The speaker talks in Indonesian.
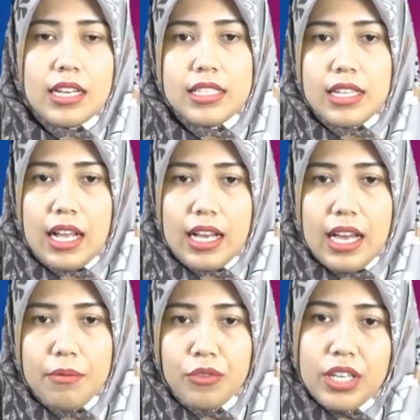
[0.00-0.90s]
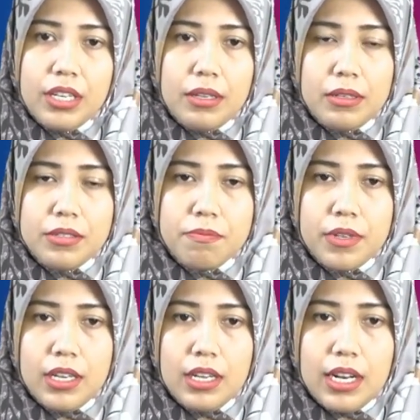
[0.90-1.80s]
kecelakaan mungkin di
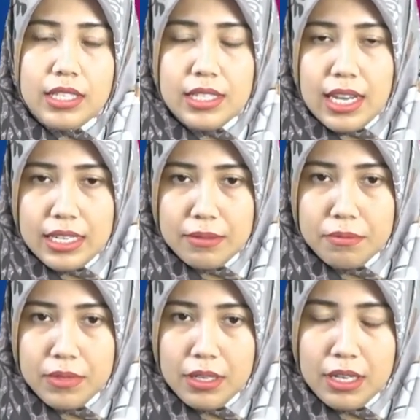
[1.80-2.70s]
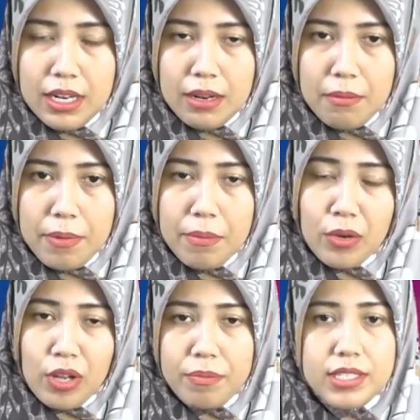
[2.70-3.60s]
e, sedang di apa
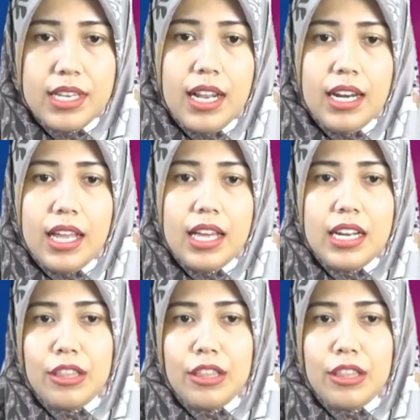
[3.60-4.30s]
melakukan perjalanan.